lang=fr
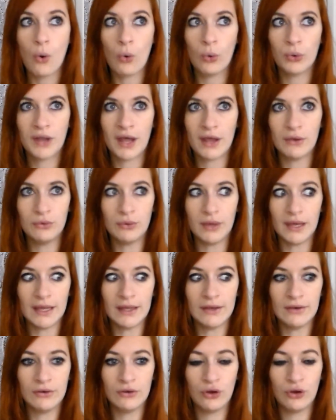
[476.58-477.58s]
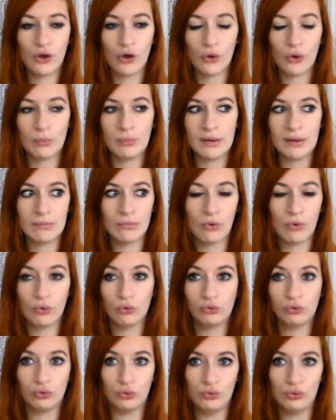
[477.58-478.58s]
On a eu
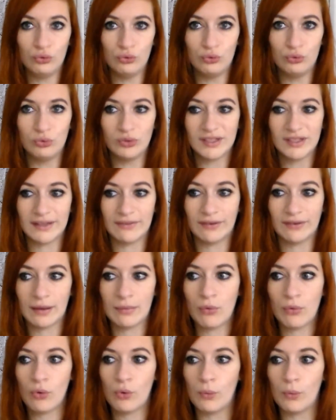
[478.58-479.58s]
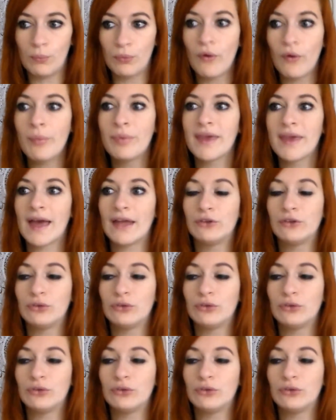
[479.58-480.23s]
énormément de loulous, c'est vraiment le premier